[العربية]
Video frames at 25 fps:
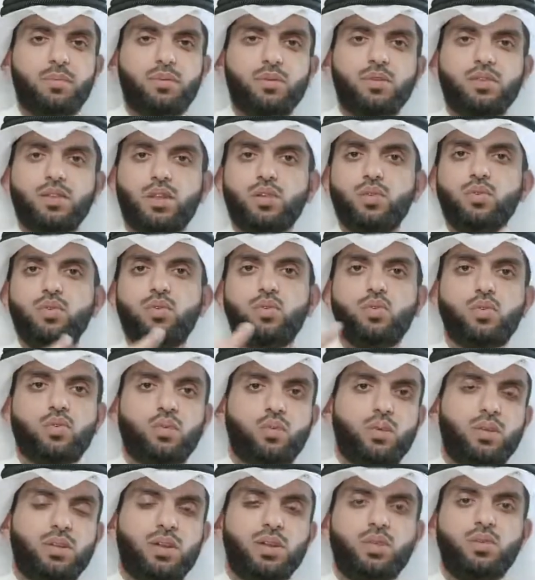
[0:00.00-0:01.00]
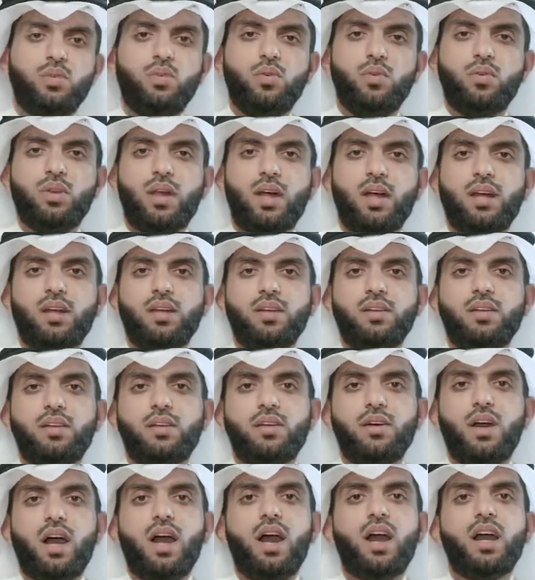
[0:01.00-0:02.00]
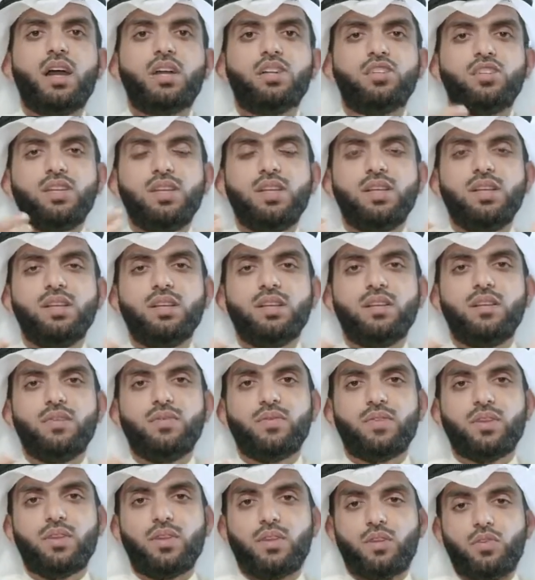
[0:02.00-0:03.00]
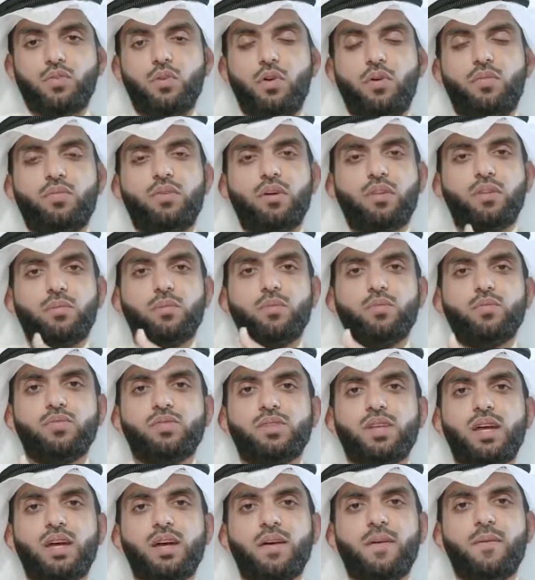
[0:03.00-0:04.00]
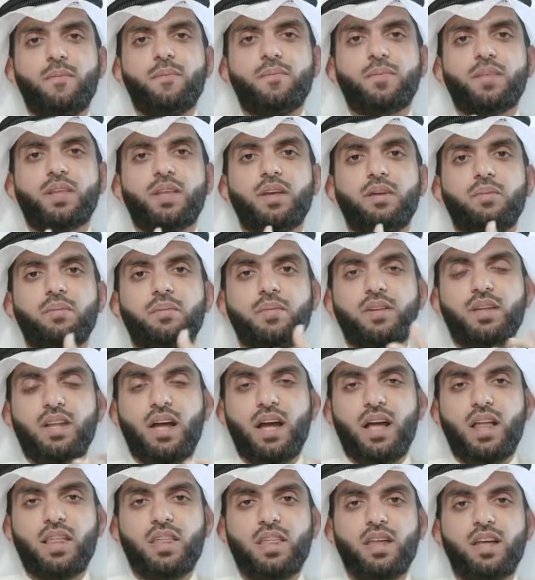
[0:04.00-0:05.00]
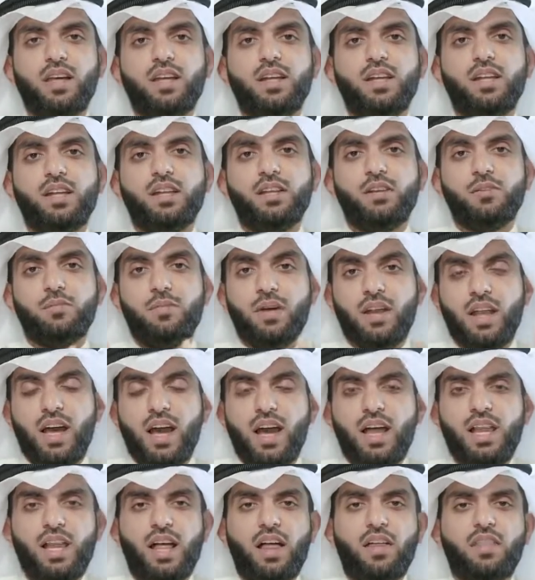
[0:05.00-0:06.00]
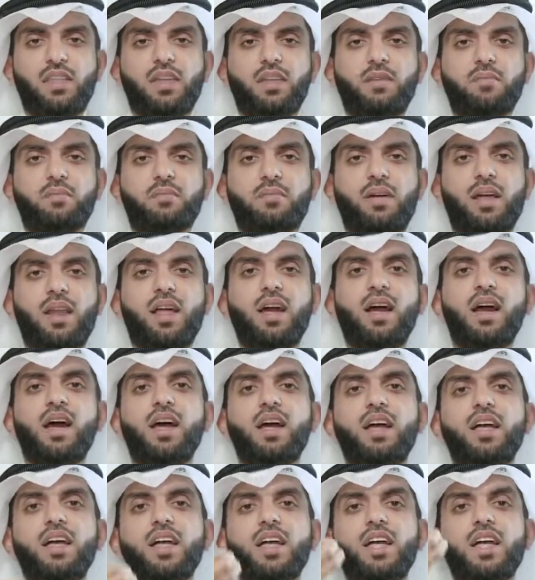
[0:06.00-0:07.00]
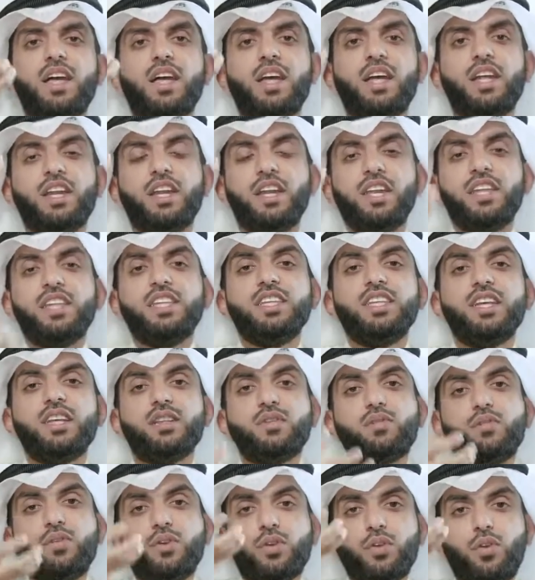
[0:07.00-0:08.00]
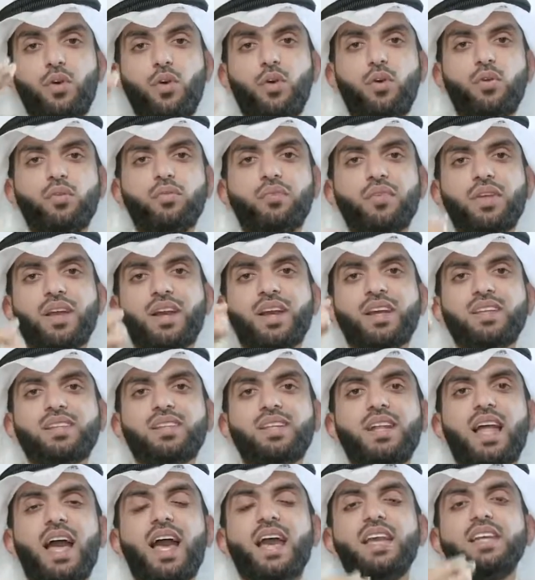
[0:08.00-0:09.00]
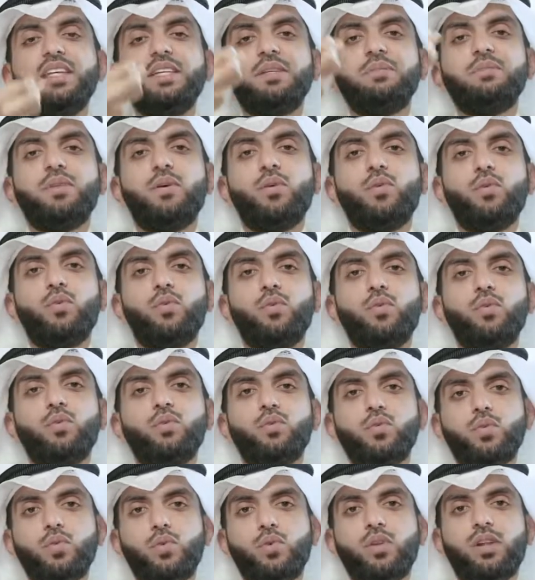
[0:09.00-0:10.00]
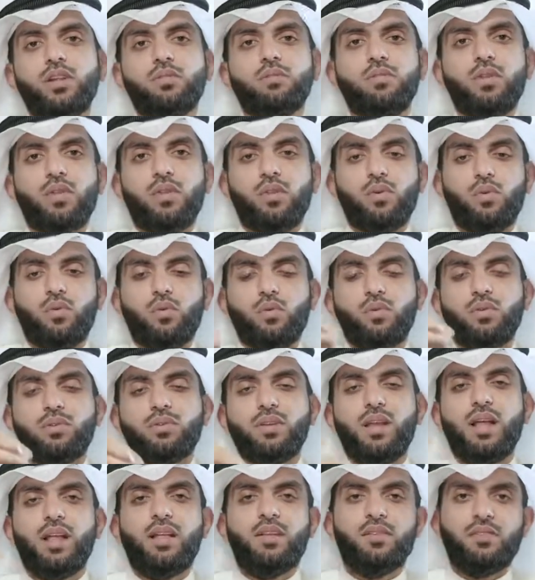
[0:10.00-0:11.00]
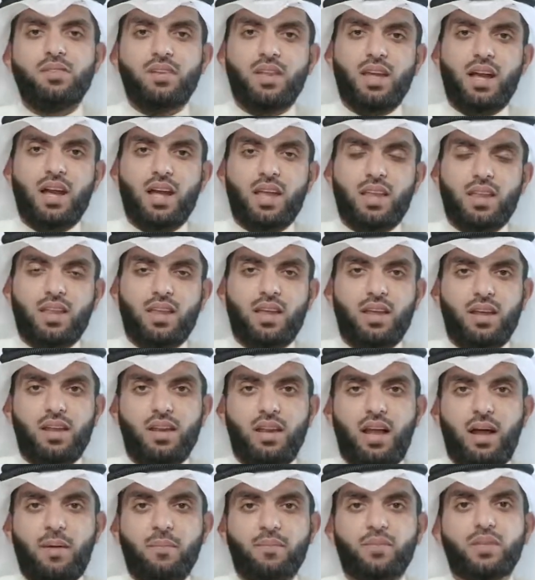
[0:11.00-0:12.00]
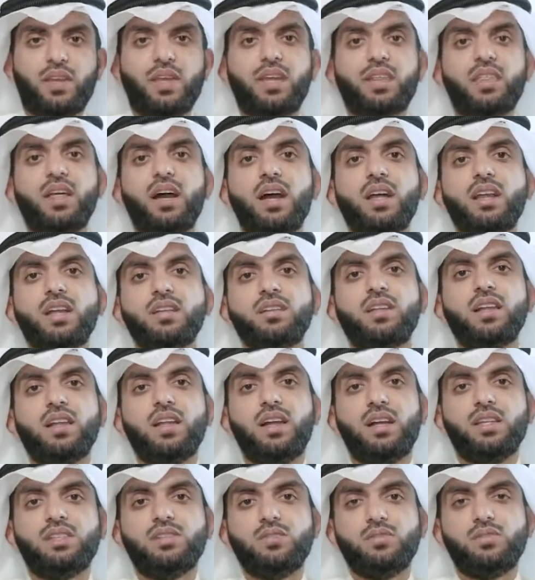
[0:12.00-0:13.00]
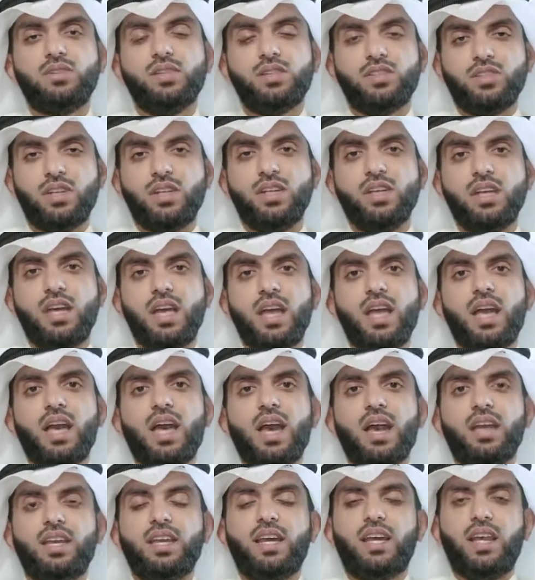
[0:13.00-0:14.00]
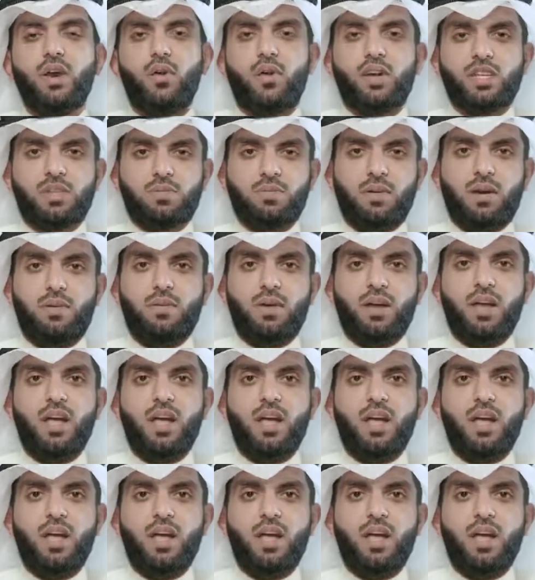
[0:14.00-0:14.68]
تدور وتدور آخر شيء يحفظ موسى من هذا البلاء العظيم بلاء نية فرعون في قتل أي مولود يولد من الذكور في هذا العام إذا أراد الله عز وجل شيء هيا له أسبابه